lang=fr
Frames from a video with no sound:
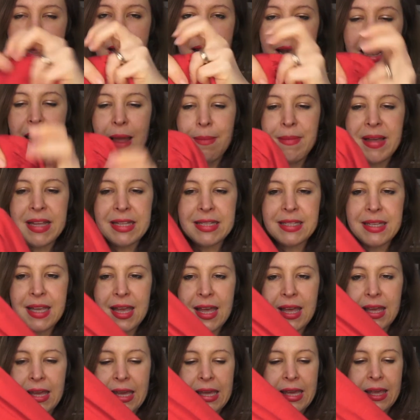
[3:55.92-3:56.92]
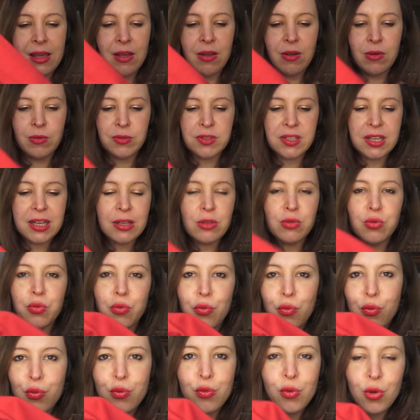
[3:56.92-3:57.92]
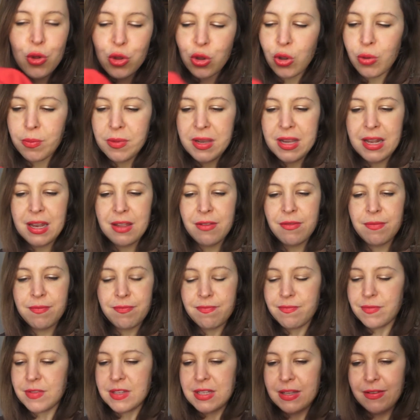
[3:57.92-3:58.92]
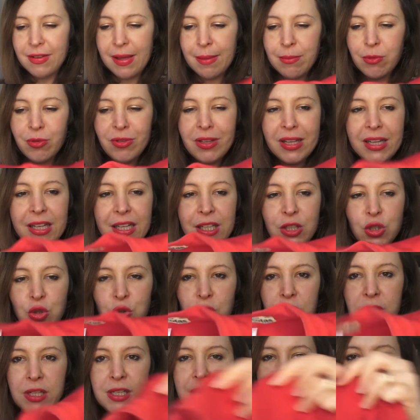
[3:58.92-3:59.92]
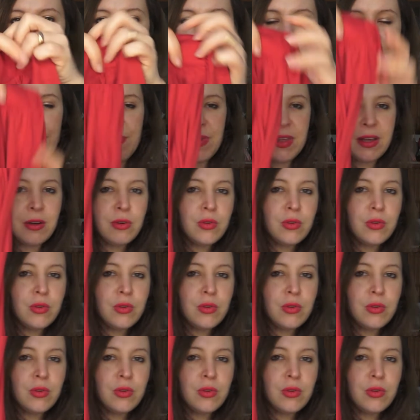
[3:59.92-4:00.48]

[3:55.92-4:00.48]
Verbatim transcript: La matière est, euh, on dirait du feutre, mais c'est vraiment très joli. Elle est bien